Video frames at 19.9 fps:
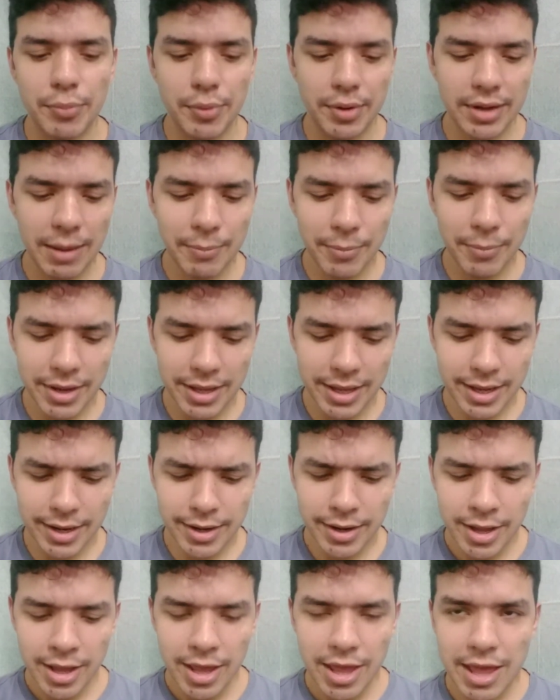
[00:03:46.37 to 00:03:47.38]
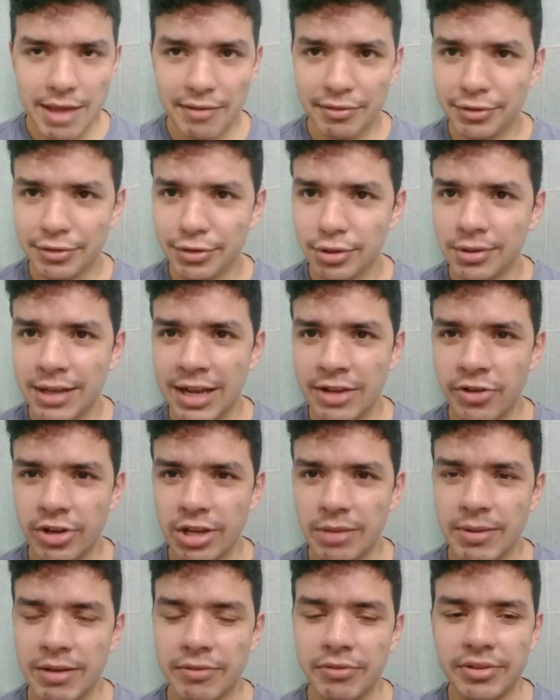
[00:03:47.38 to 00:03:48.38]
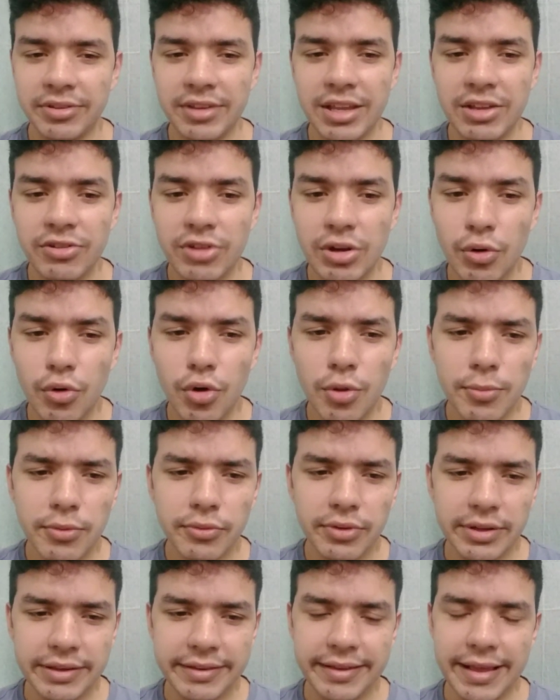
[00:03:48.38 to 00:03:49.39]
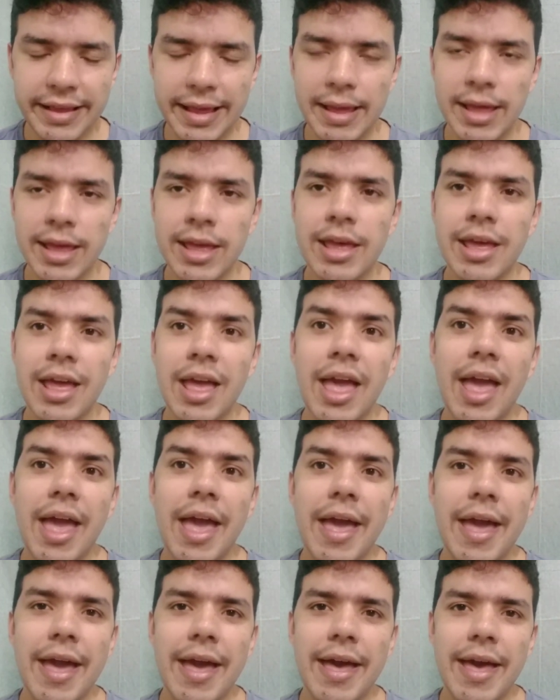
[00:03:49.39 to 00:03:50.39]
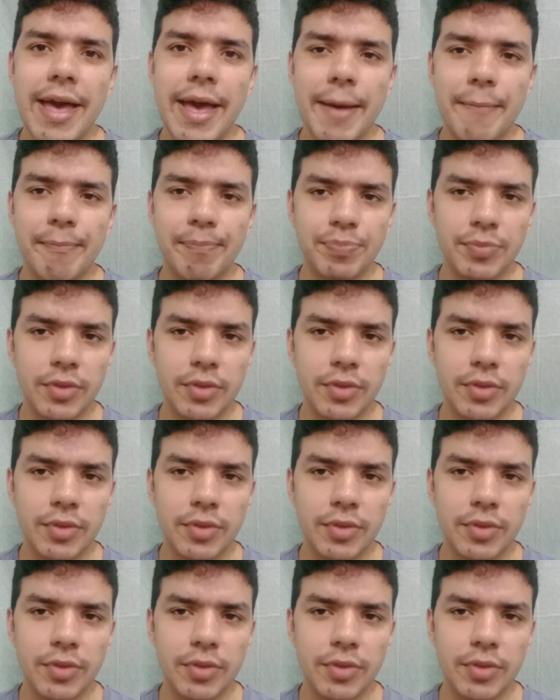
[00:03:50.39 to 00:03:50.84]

porque amanhã eu vou soltar a dica para vocês de como você é,